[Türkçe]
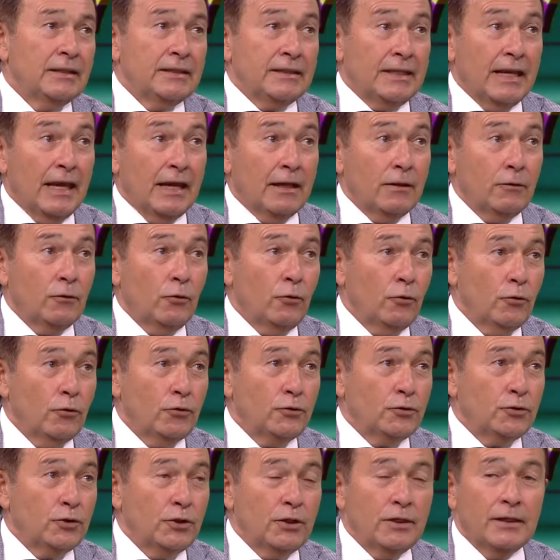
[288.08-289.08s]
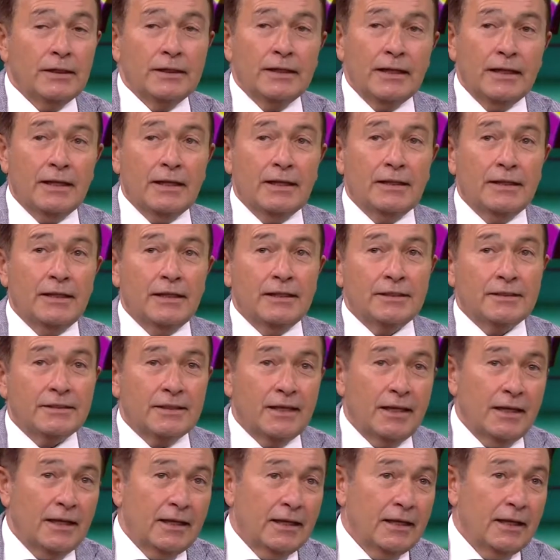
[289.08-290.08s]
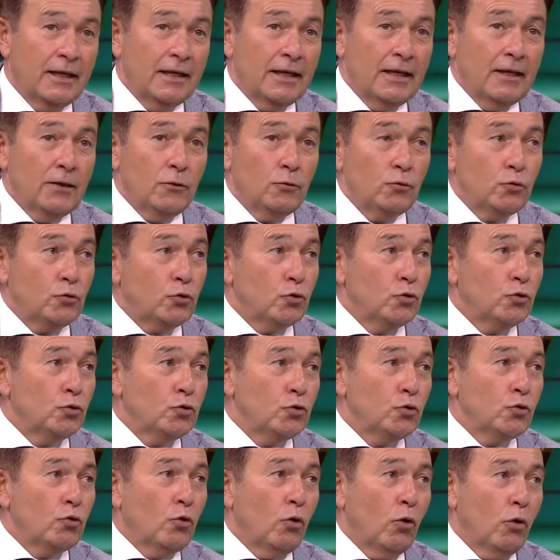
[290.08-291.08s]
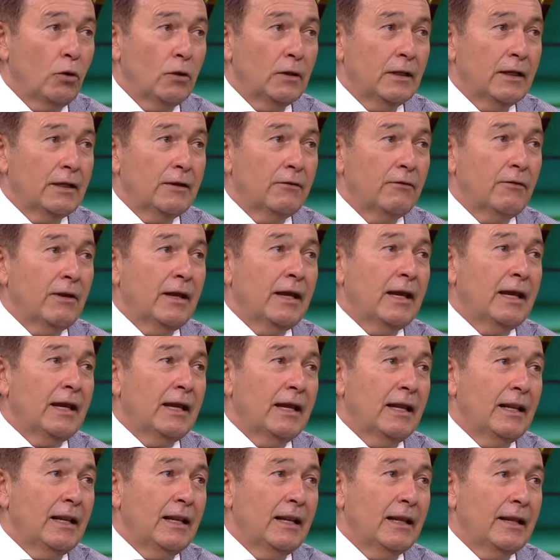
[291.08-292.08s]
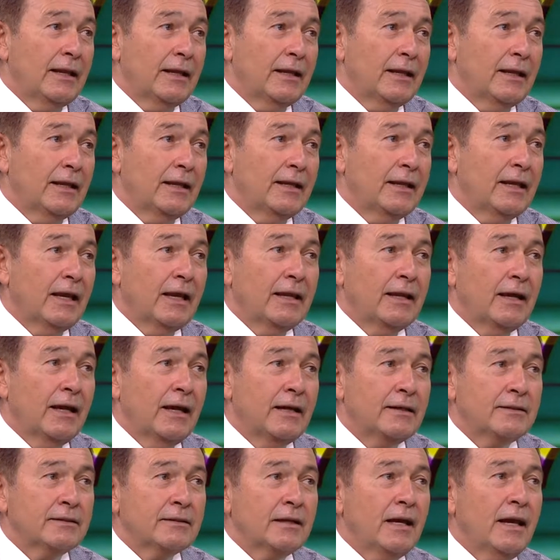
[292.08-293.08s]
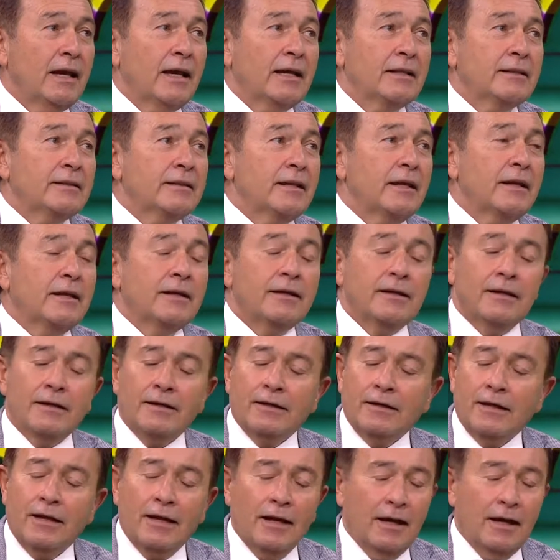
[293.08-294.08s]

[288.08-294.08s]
Teknoloji neredeyse üçüncü kolları veya elleri. Evet, yani vücutlarının bir uzantısı gibi.